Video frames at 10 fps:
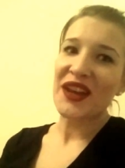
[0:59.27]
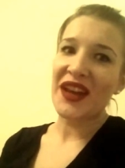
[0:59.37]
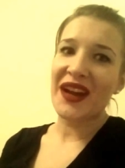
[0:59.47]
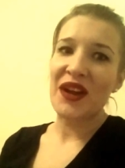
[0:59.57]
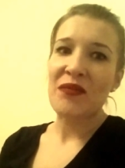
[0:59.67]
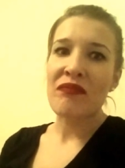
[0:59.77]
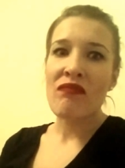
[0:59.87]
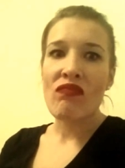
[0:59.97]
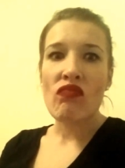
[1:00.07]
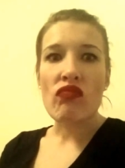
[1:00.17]
Я
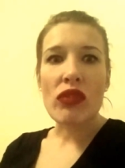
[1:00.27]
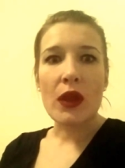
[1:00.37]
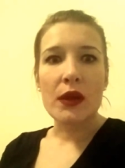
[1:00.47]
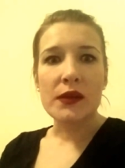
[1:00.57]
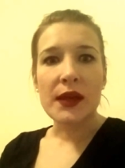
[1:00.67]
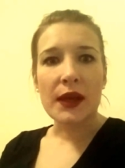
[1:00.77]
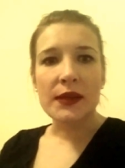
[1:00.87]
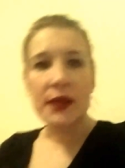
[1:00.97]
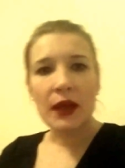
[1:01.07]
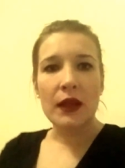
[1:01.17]

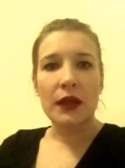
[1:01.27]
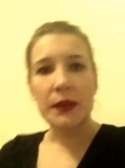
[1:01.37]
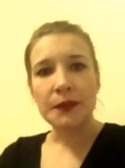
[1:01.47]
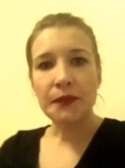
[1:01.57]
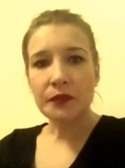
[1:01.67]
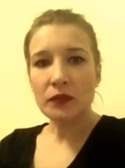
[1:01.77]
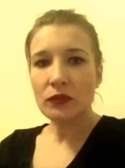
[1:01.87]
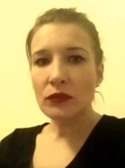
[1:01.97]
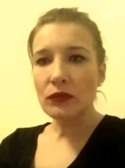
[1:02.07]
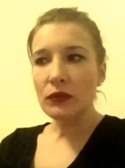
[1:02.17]
заказала
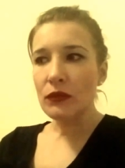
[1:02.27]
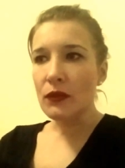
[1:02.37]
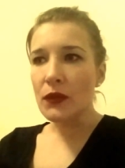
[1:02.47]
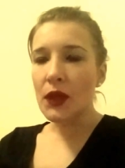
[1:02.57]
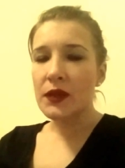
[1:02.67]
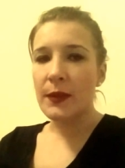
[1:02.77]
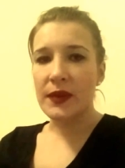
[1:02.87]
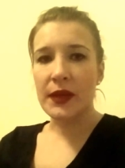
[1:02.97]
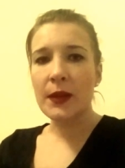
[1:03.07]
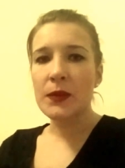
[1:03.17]
себе
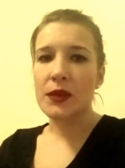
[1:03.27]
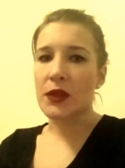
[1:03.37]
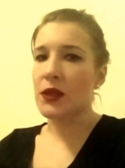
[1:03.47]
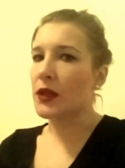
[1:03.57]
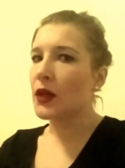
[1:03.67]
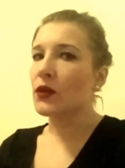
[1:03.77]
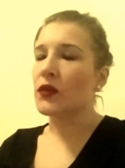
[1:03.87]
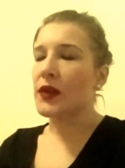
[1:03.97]
сэндвич, зашла, но ну,